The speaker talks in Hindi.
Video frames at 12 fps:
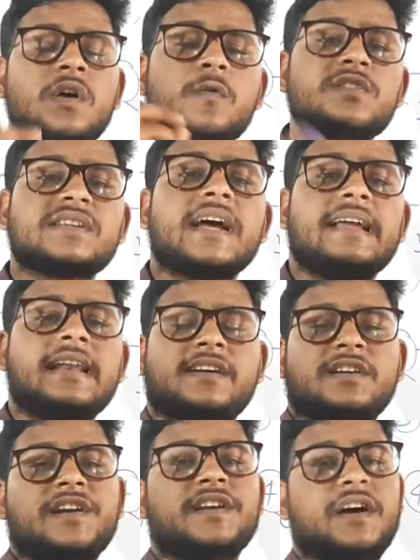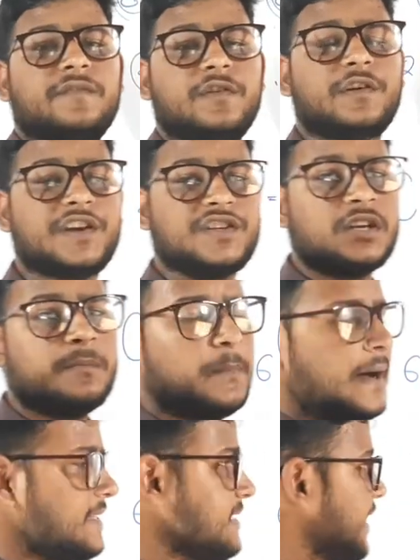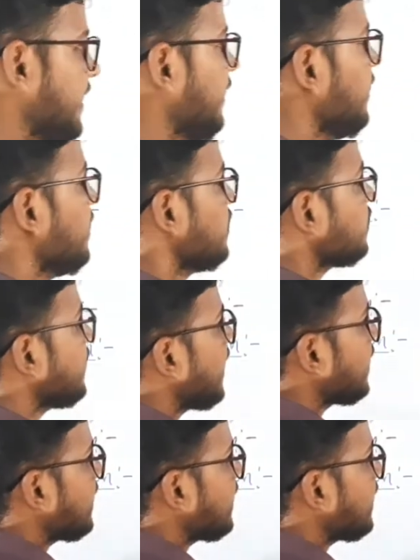उसका इलेक्ट्रॉनिक कॉन्फ़िगरेशन पा जाए तो यार